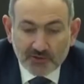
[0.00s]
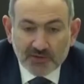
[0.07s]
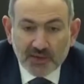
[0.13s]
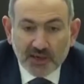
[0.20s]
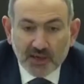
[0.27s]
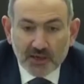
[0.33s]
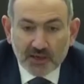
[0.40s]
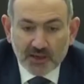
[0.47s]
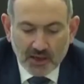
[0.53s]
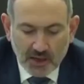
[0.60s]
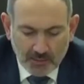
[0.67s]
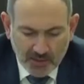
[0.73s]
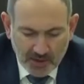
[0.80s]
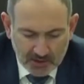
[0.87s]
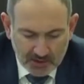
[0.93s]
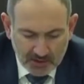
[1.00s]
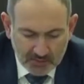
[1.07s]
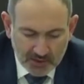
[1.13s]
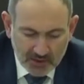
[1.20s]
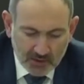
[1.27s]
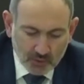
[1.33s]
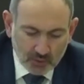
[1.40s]
все
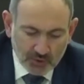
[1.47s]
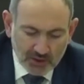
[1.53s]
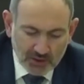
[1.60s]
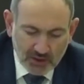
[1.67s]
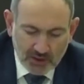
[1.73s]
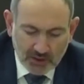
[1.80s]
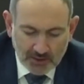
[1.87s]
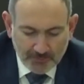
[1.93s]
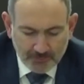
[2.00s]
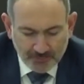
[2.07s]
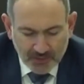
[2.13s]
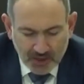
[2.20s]
необходимые усилия.